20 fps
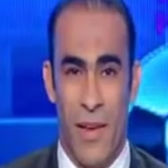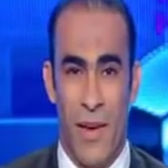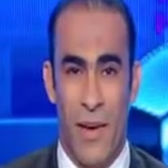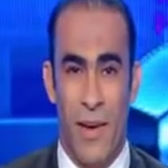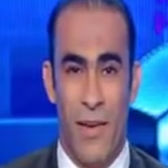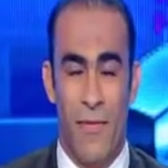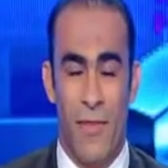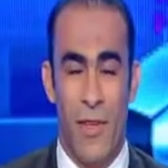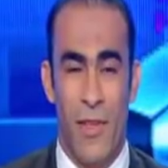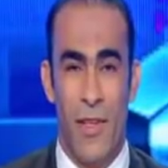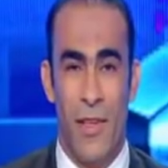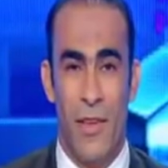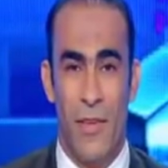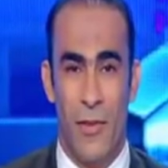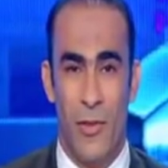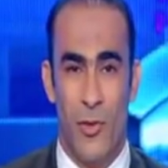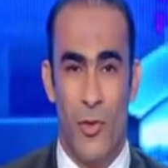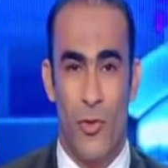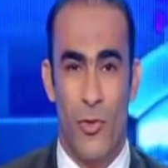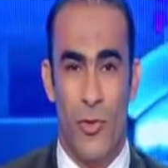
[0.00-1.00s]
في
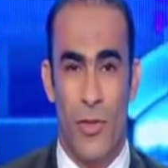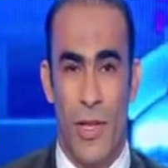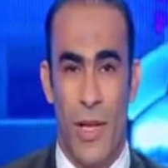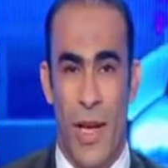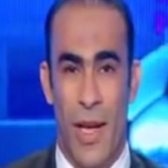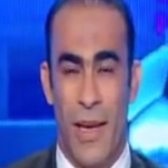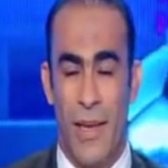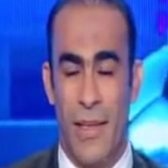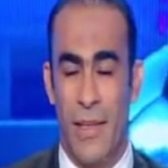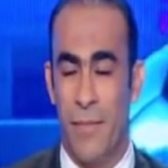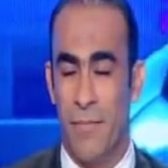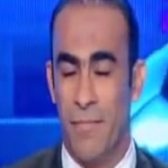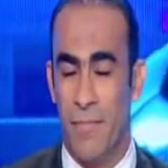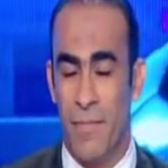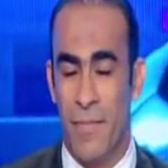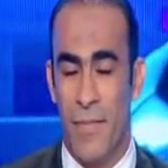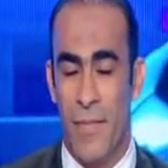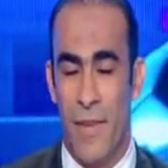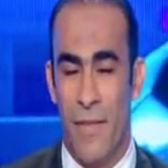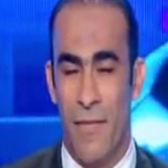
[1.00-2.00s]
يعني
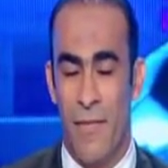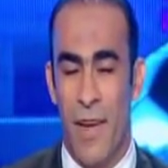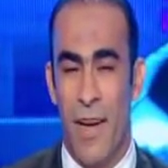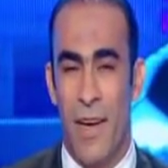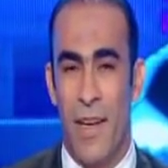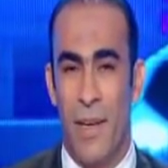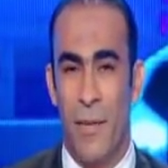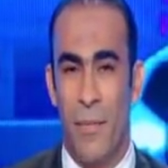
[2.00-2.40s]
فرق